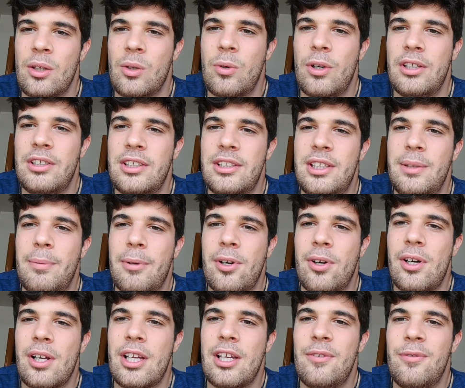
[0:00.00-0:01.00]
qualsiasi
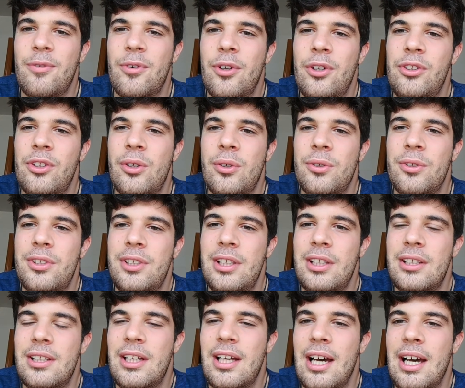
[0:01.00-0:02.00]
parola che voi non
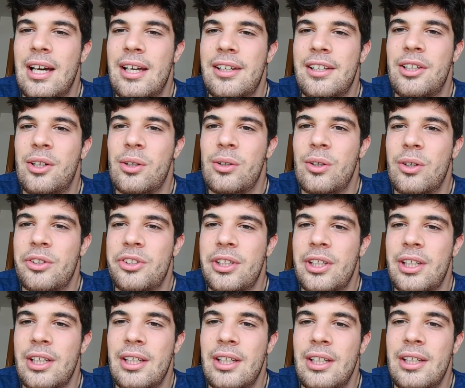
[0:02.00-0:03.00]
riuscite a riconoscere